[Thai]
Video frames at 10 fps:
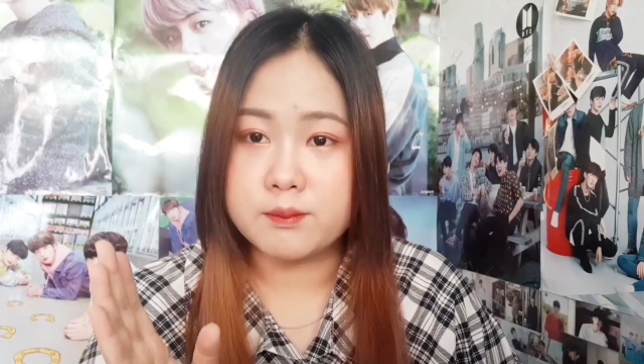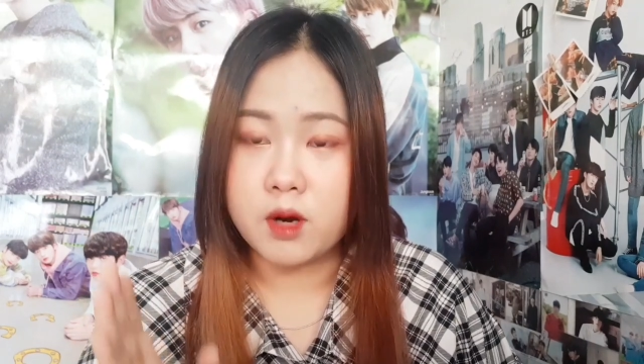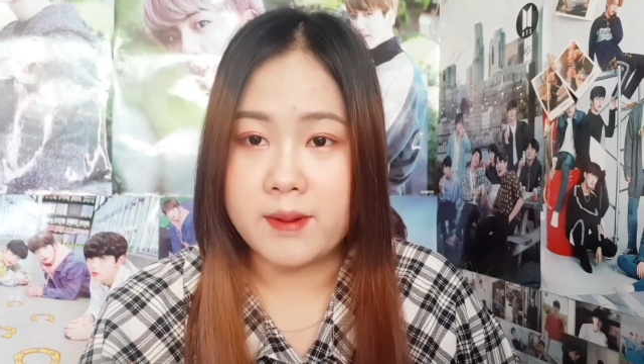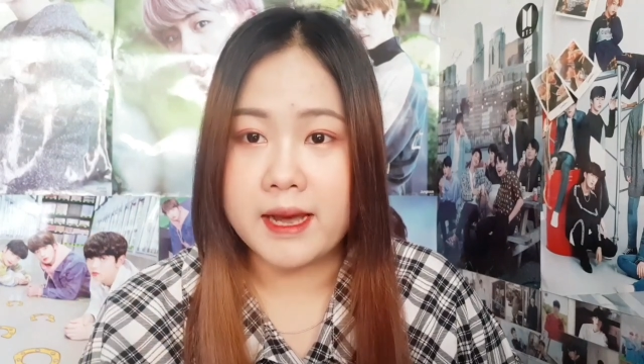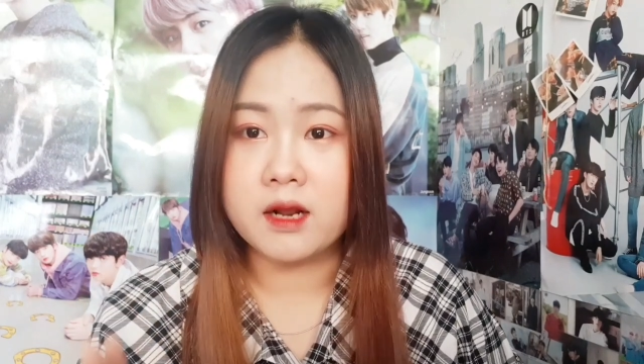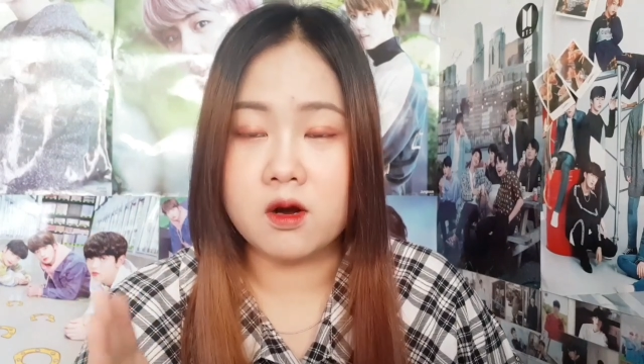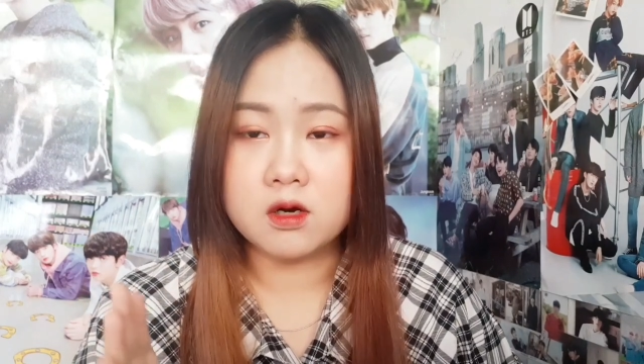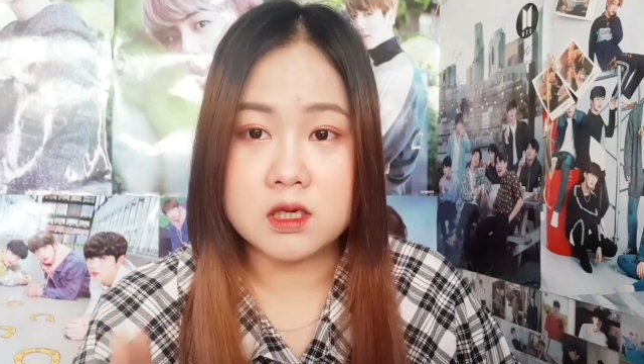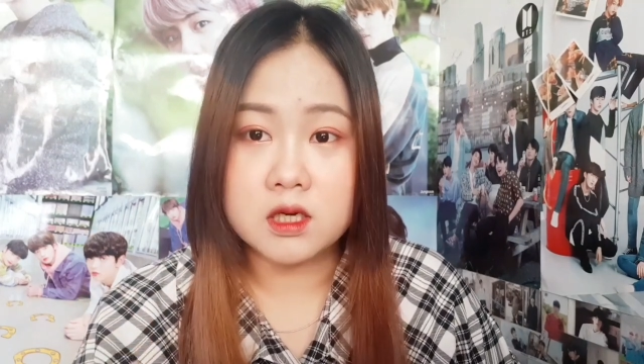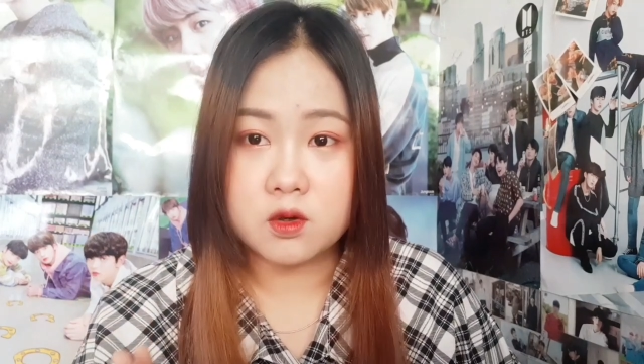บอยแบนด์แล้วก็
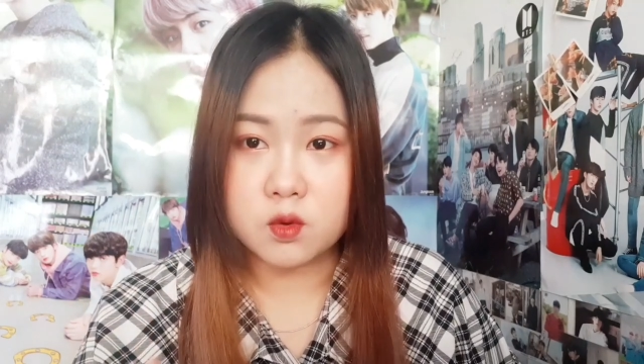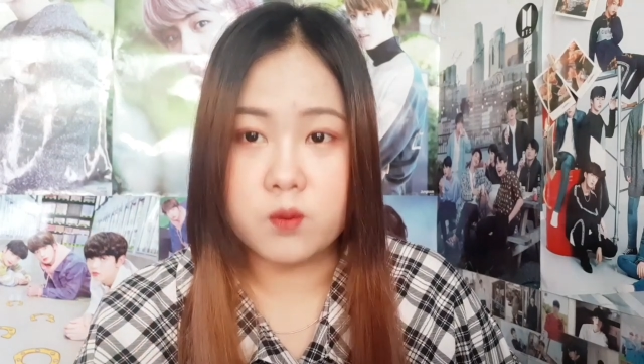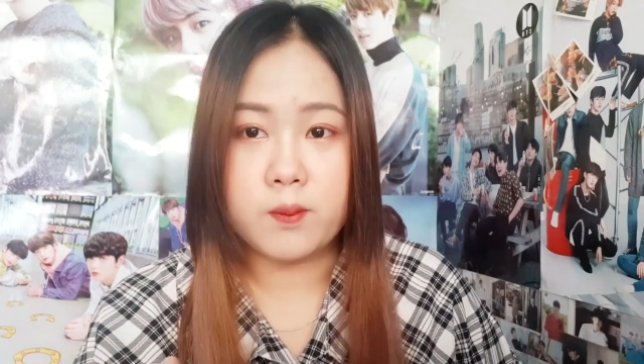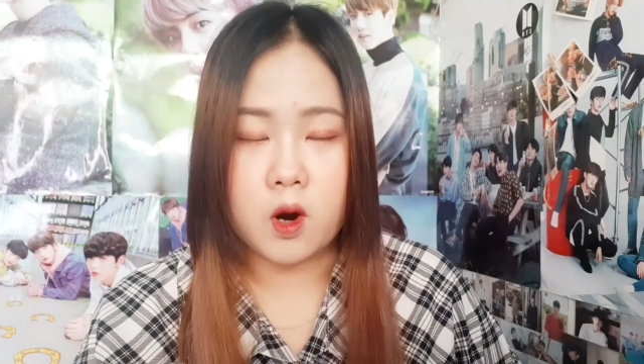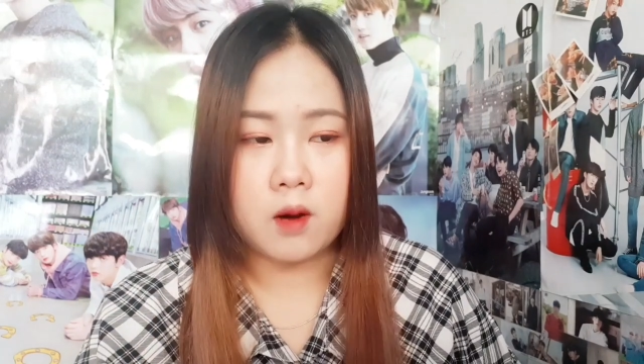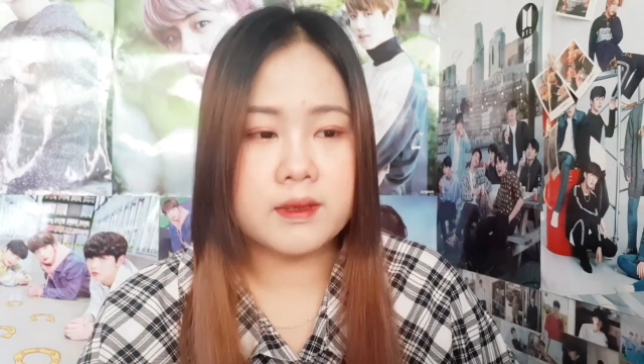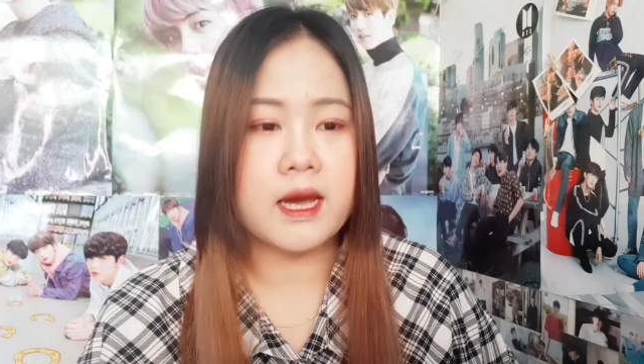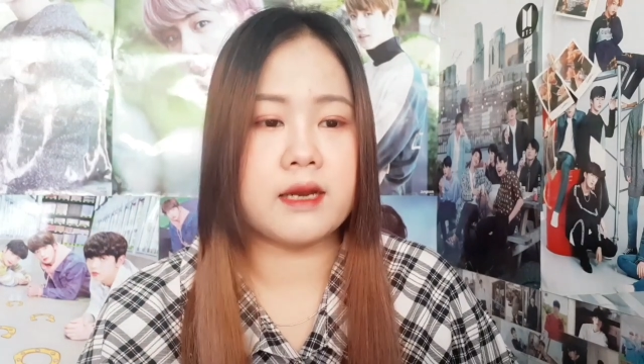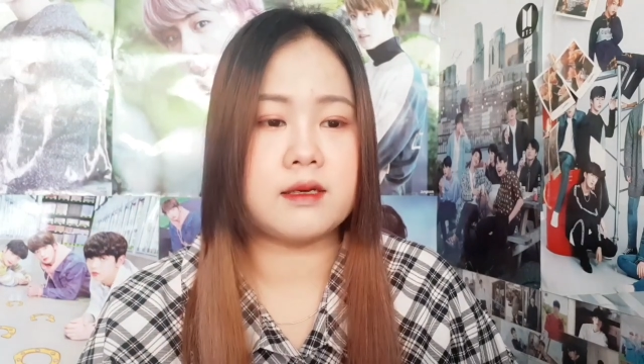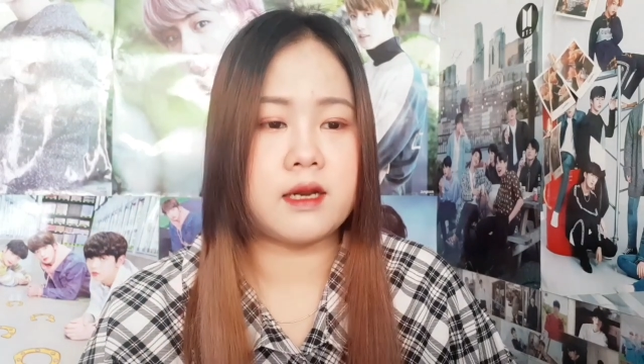เกิร์ลกรุ๊ปพร้อม
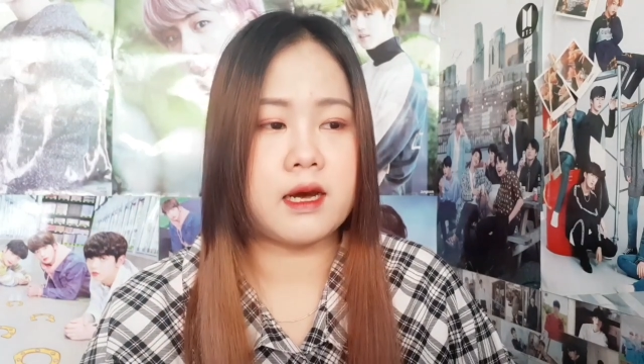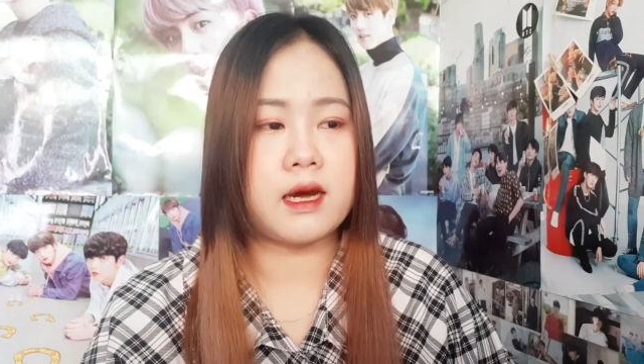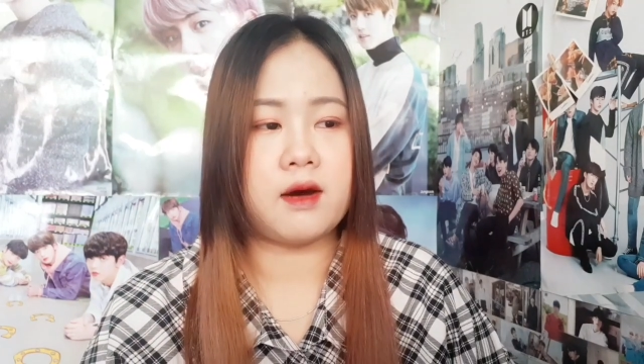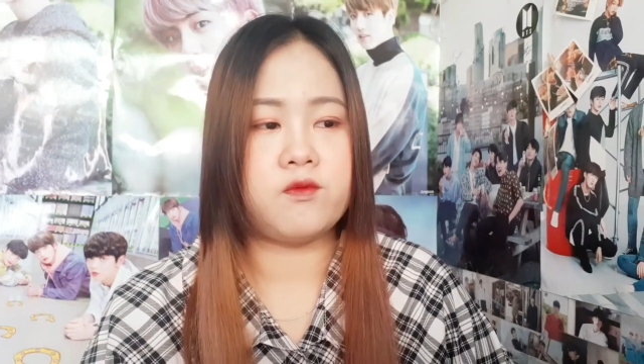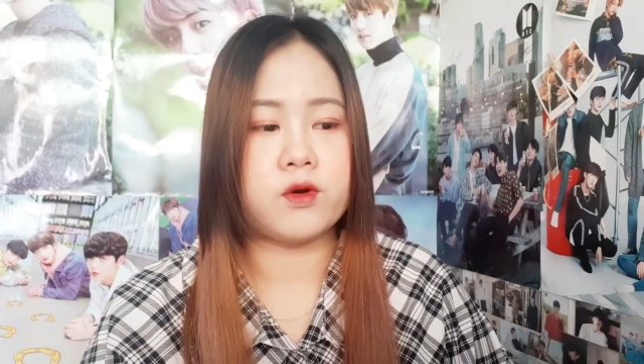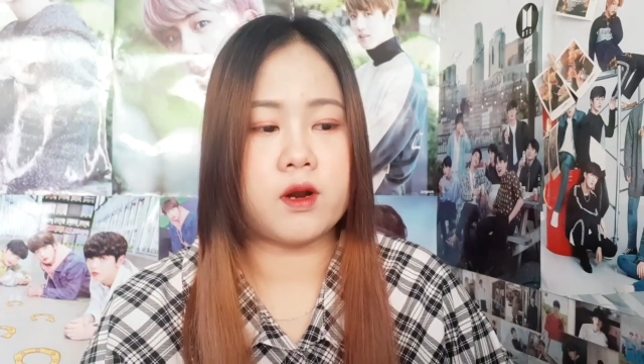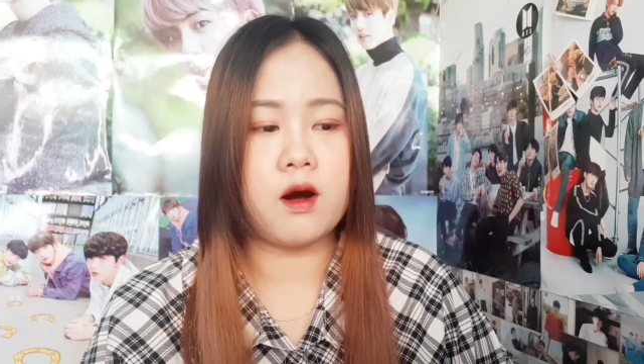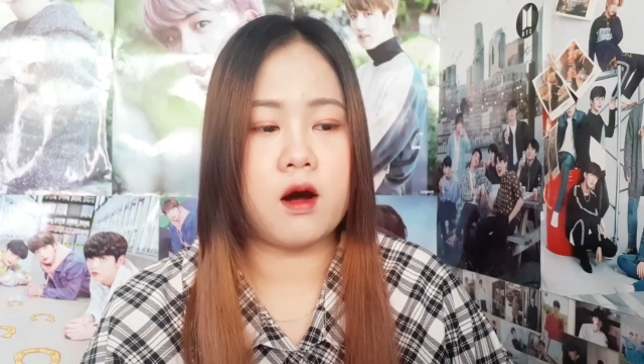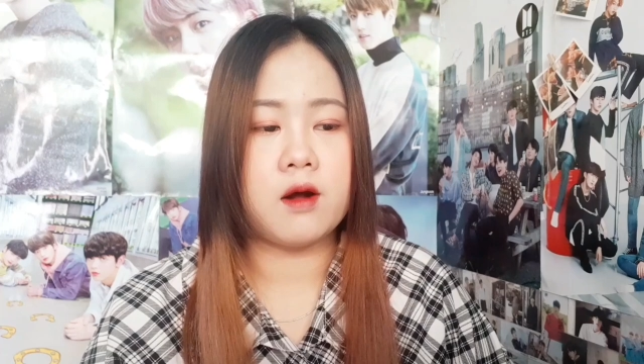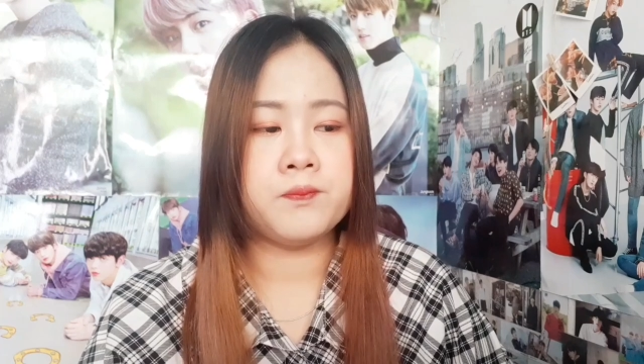กันนะคะฝนก็